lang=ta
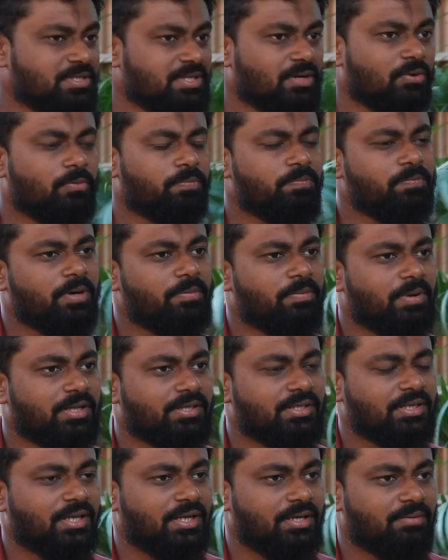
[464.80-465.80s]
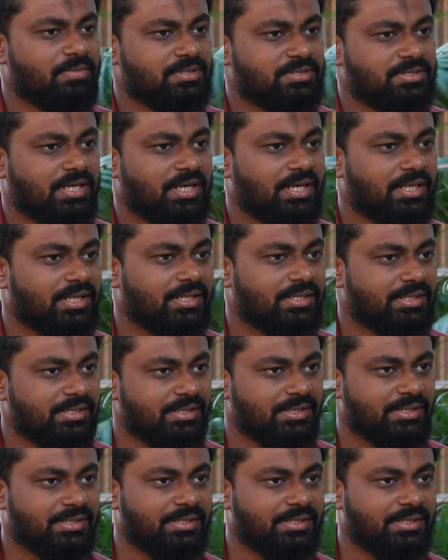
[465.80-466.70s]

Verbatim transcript: மச்சான் உப்மா படத்தில் இருக்கு மச்சான் அதாவது